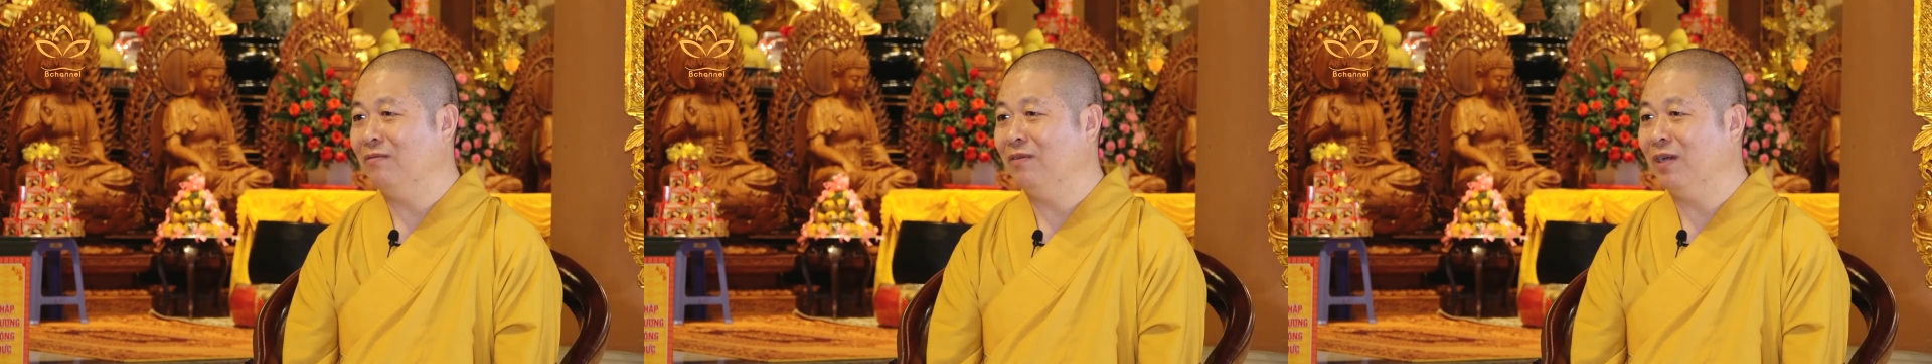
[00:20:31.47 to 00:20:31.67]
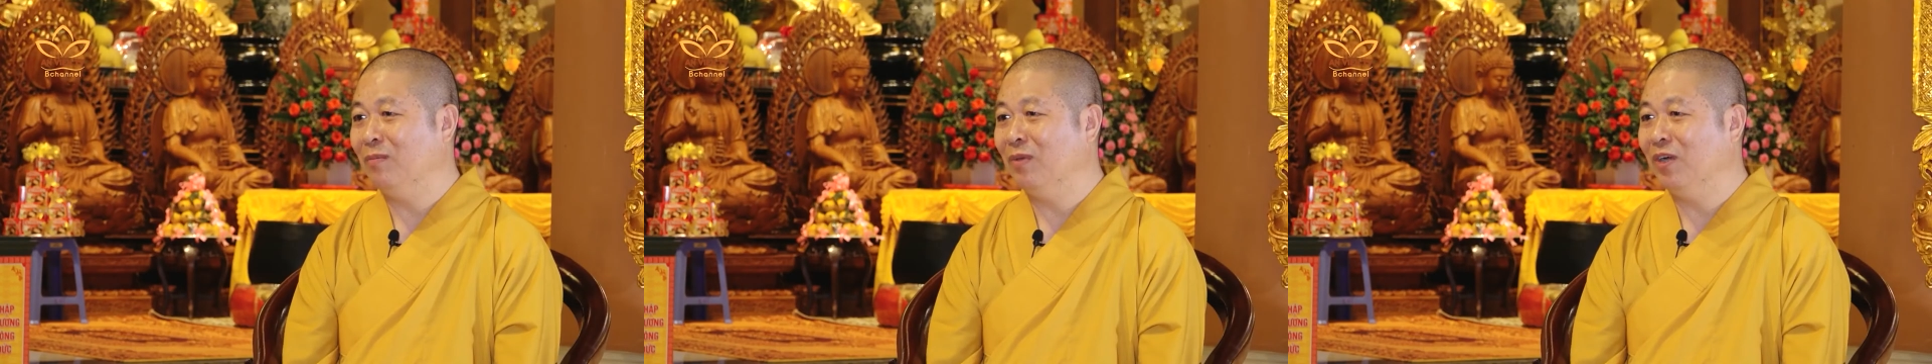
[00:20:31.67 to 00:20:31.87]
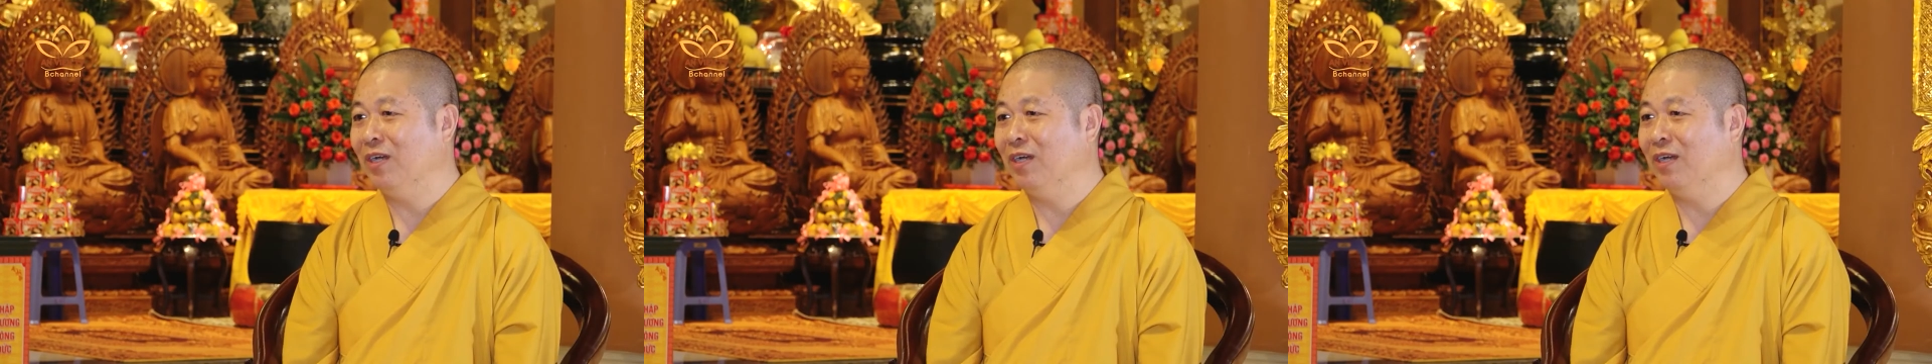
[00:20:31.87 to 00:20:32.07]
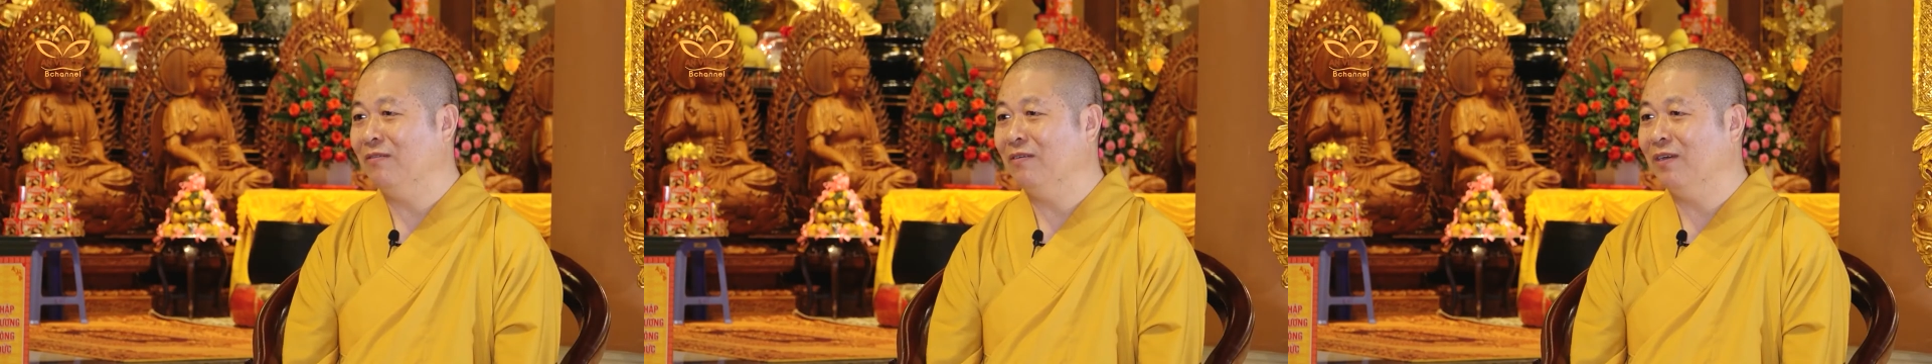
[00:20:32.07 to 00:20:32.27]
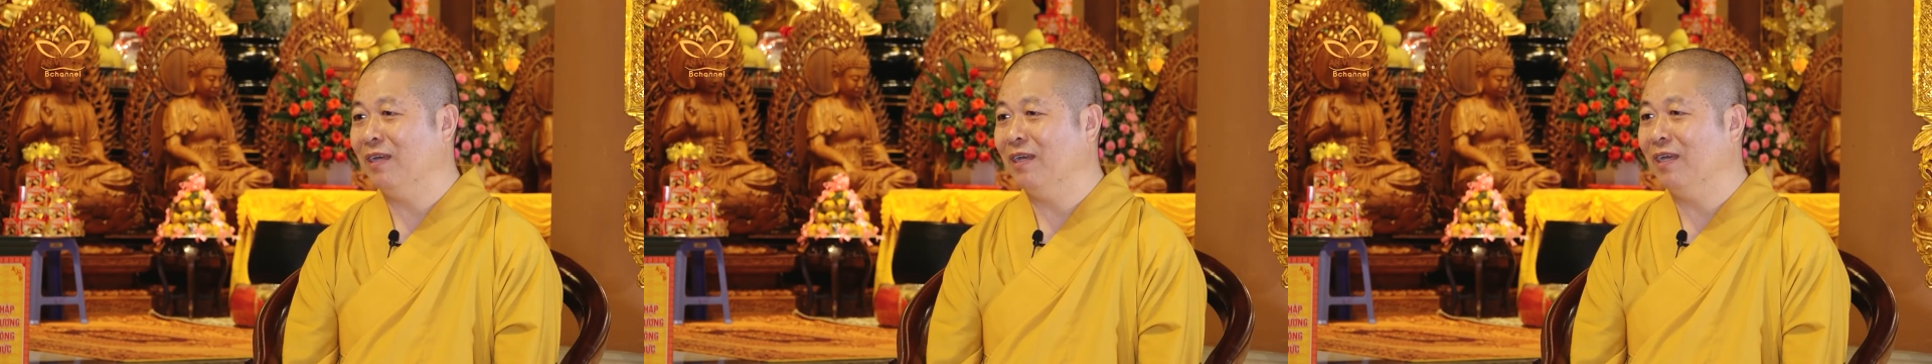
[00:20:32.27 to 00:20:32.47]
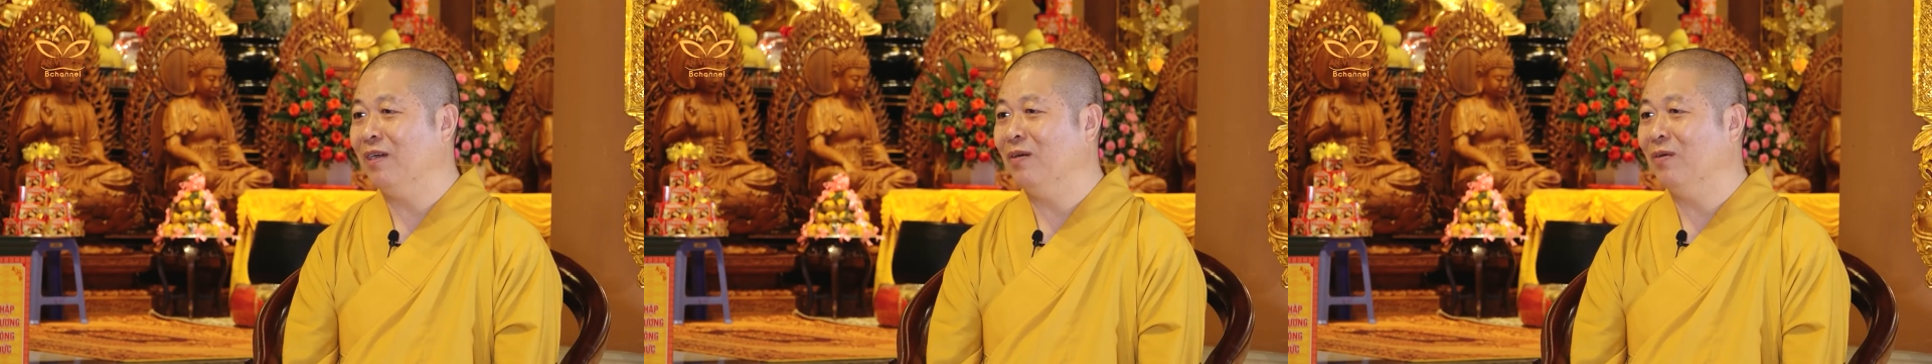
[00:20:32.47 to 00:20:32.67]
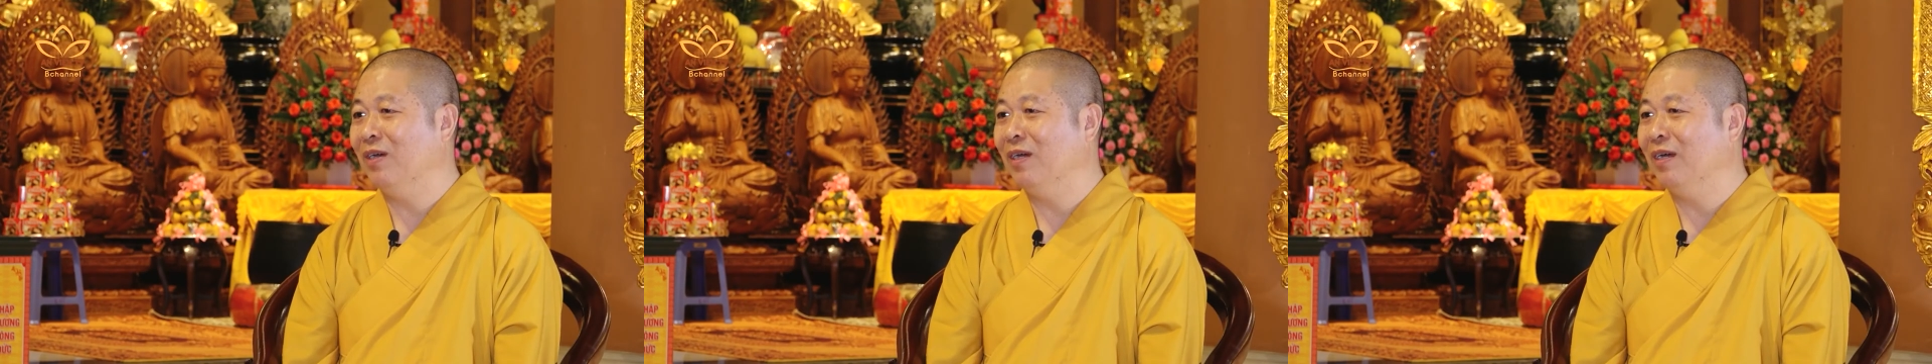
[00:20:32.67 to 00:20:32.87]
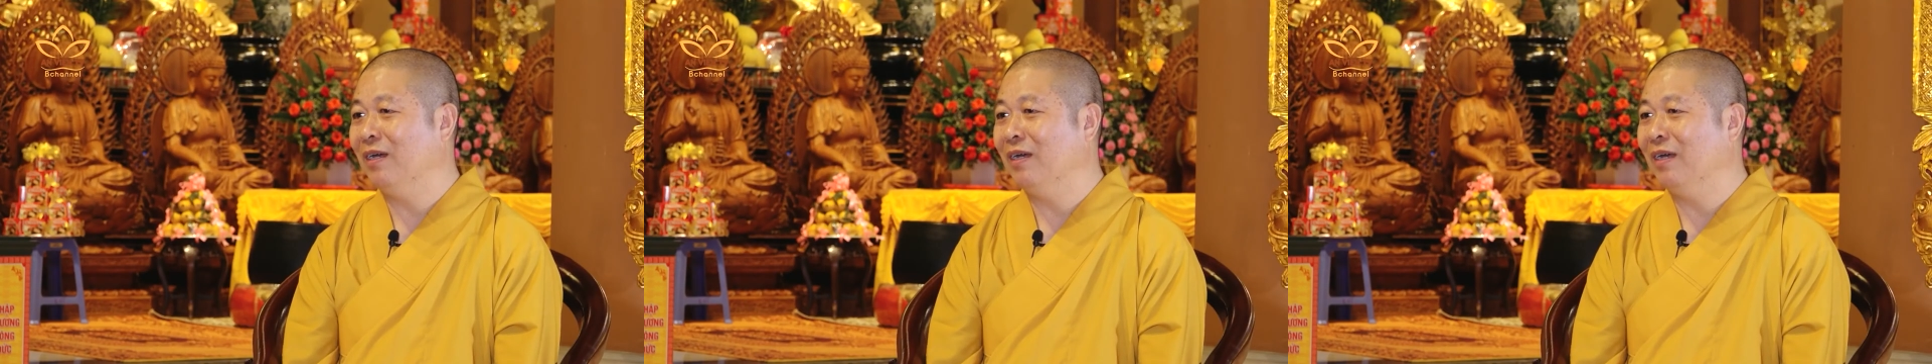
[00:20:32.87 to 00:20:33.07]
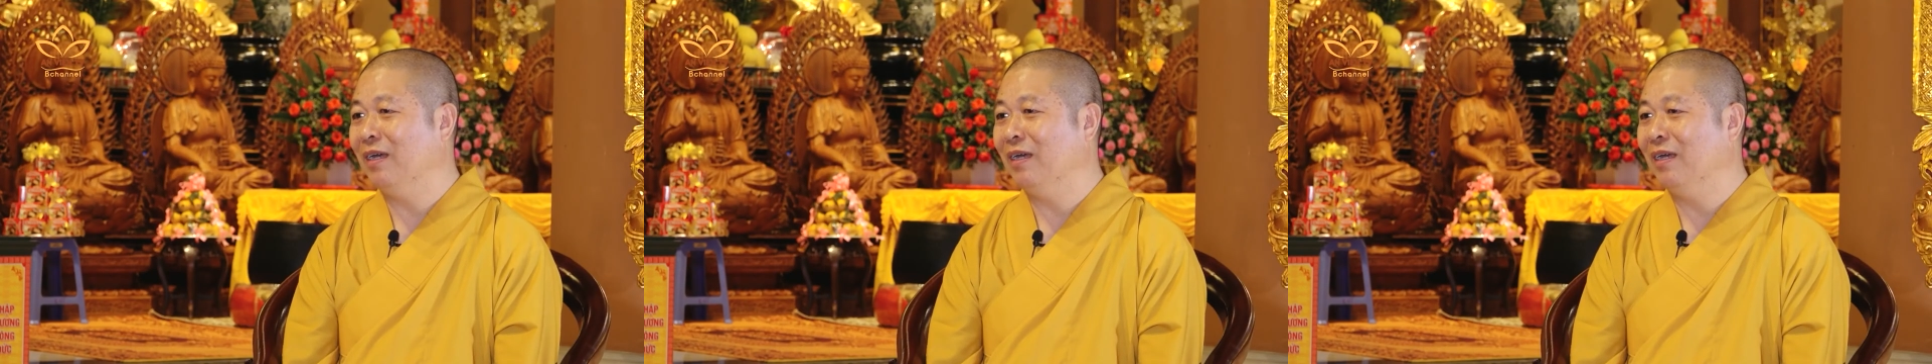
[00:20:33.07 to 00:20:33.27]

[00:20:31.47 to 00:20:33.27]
phải mọi người phải hiểu được cái,